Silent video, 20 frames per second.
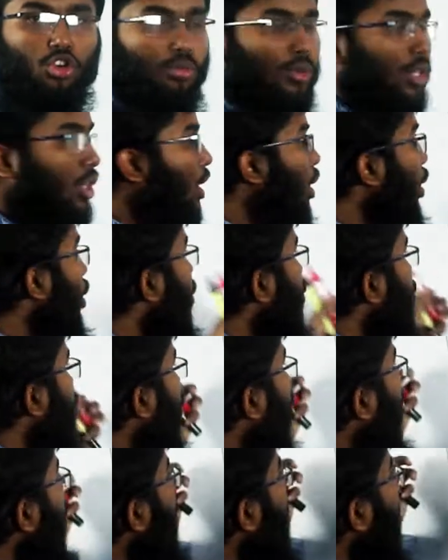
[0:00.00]
করবে
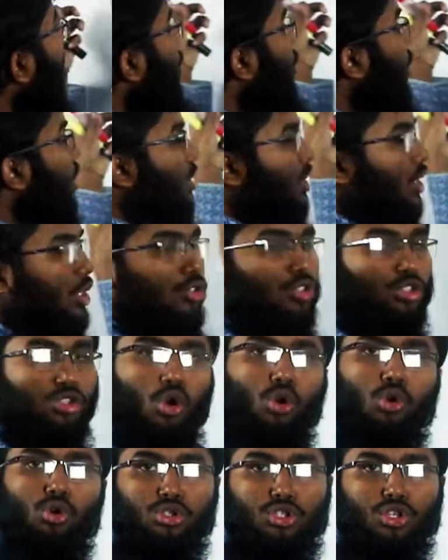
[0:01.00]
যখন সে ইউটারাসটা একটু
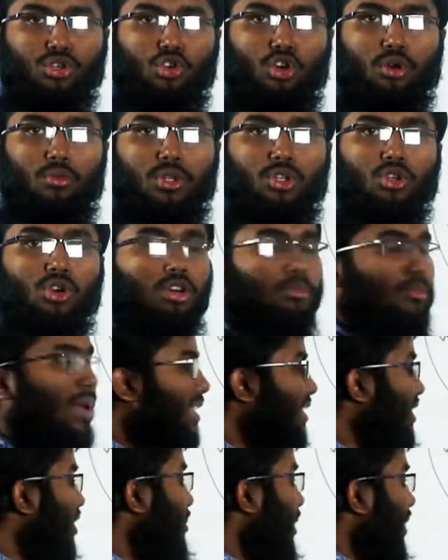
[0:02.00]
সংকোচন করবে তখন
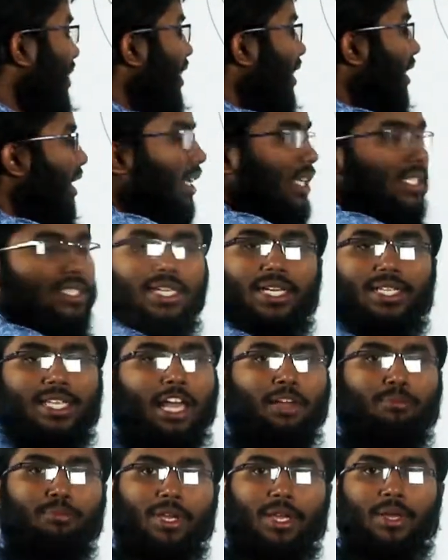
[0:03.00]
বাচ্চার মাথাটা কে এই জায়গায়
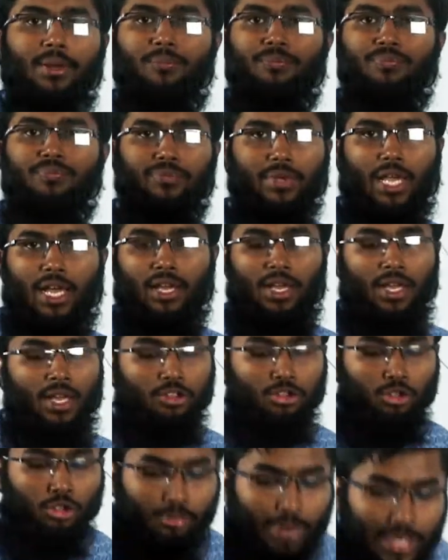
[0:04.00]
থাকবে না তখন